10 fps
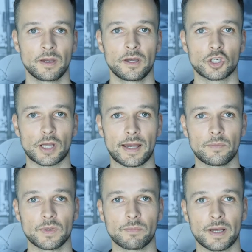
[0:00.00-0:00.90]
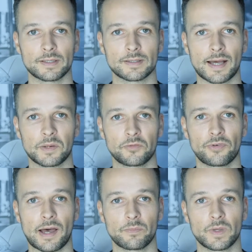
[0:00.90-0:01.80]
schreiben mich meistens an und
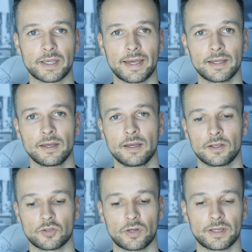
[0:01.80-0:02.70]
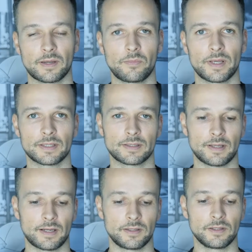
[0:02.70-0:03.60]
fragen mich, hey, soll ich am besten
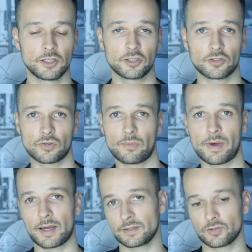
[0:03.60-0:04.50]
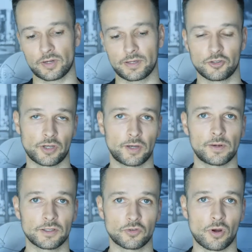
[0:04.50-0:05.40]
einen Nischen-Store machen, soll ich einen
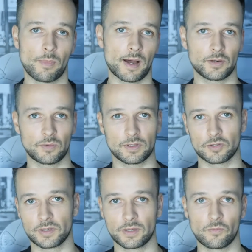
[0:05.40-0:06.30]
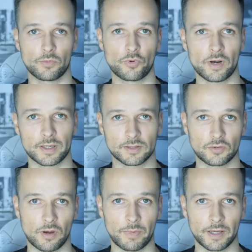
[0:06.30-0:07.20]
General Store machen oder soll ich einen
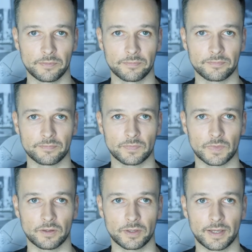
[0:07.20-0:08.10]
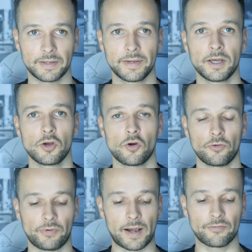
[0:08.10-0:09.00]
One-Product-Store machen? Okay? Und
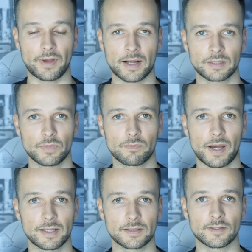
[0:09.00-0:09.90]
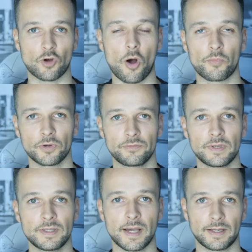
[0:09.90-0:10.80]
vor allem fragen sie mich meistens, ob und
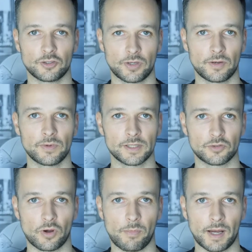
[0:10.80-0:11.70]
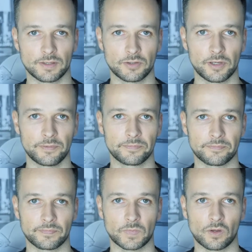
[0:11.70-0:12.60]
wie sie einen General Store machen sollen.
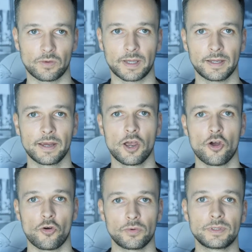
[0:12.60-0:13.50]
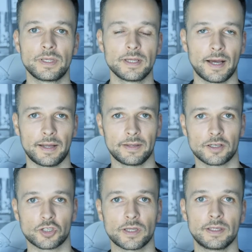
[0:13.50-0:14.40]
Okay? Und hier an der
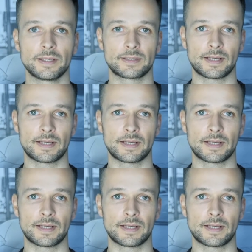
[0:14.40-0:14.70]
Stelle, ich